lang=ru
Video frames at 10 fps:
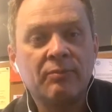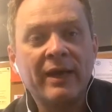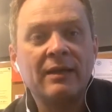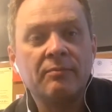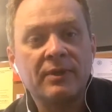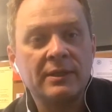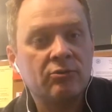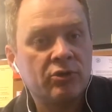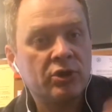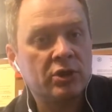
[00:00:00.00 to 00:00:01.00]
ты правильно
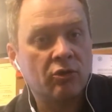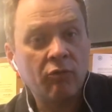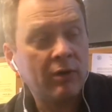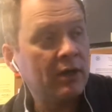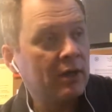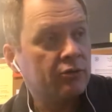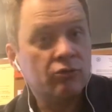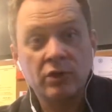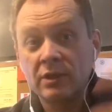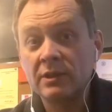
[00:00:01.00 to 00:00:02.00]
произносишь слово,
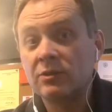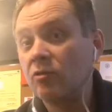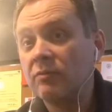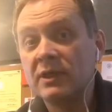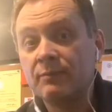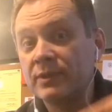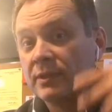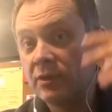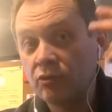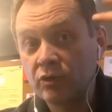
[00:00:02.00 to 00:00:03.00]
то ты это слово
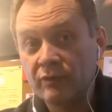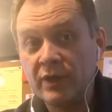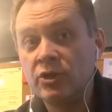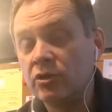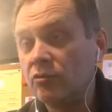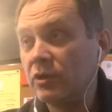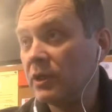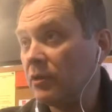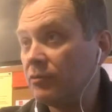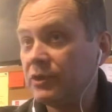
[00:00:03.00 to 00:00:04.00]
распознаешь в речи
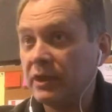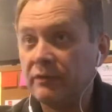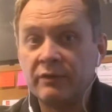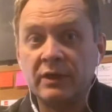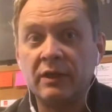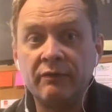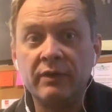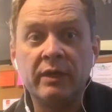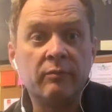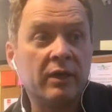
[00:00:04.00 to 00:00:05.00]
других людей, в
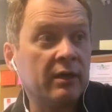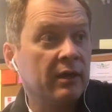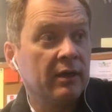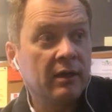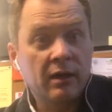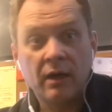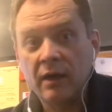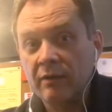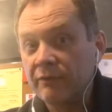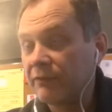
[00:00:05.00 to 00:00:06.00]
кинофильмах,
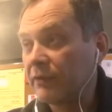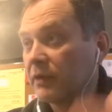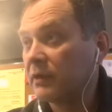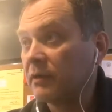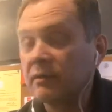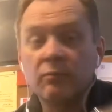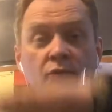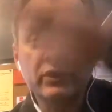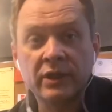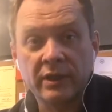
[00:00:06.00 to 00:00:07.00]
а, в э,
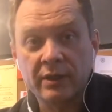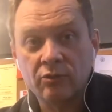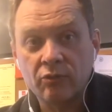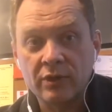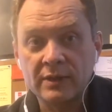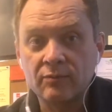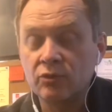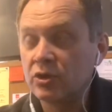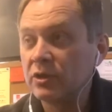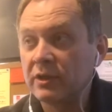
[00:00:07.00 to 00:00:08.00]
музыке, которая
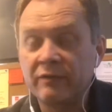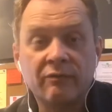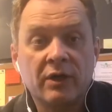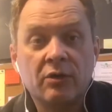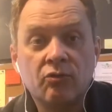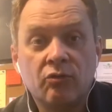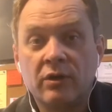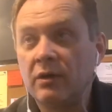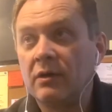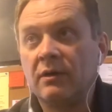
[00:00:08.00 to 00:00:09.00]
звучит там
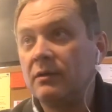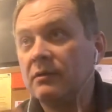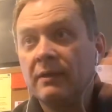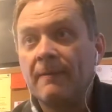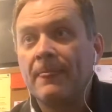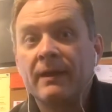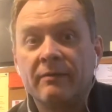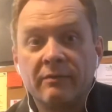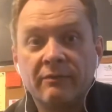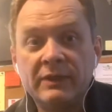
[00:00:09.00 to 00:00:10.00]
вокруг, а,
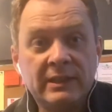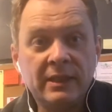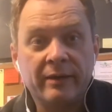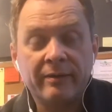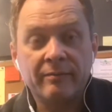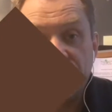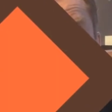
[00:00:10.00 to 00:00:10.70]
везде.